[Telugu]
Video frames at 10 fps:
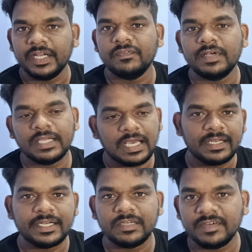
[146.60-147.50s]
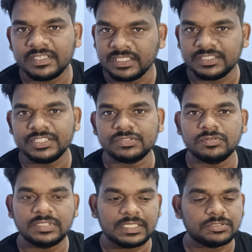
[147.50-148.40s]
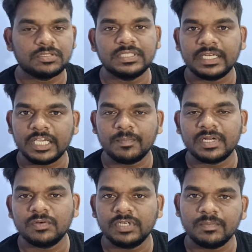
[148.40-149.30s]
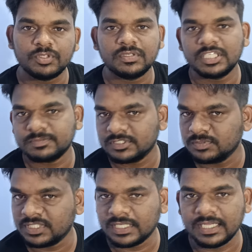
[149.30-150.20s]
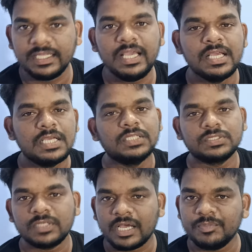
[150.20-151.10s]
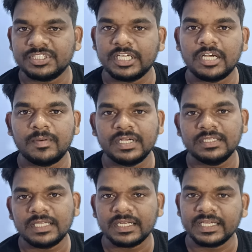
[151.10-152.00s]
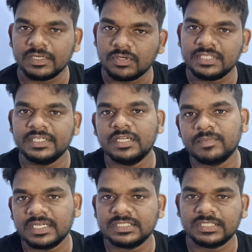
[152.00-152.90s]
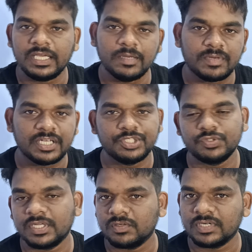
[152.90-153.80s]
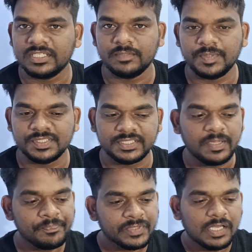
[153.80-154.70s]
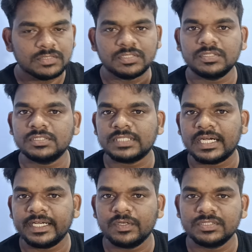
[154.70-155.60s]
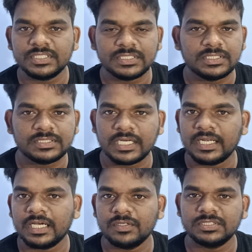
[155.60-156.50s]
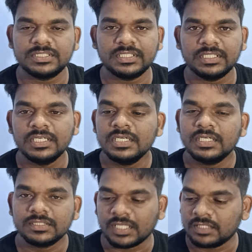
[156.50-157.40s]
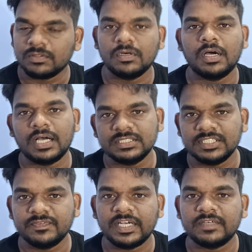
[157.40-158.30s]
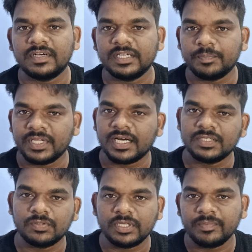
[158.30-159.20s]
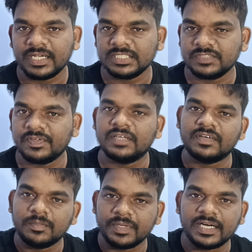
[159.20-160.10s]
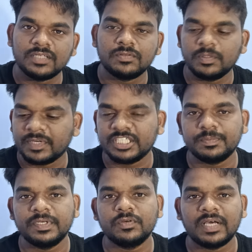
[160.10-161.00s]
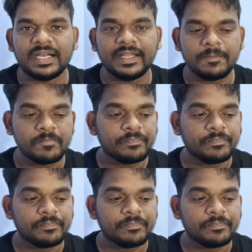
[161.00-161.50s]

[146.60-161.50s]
డెఫినెట్గా ఆ నెగిటివిటీ నేను తీసుకుంటా సో దానికి ఏమైనా ఉంటే మొత్తం రెస్పాన్సిబిలిటీ నాదే సో నా మిస్టేక్ కాబట్టి దానికి కూడా నేనే భరిస్తా ఏమైనా ఇష్యూ అయినా కూడా అని చెప్పేసి సో సాటర్డే వచ్చేసిండు సార్ ఎలాగ వచ్చేసి తనకు ఆ చీఫ్ అయినటువంటి ప్రేరణతోటి మెగా చీఫ్ అయినటువంటి ప్రేరణతోటి పనిష్మెంట్ అలానే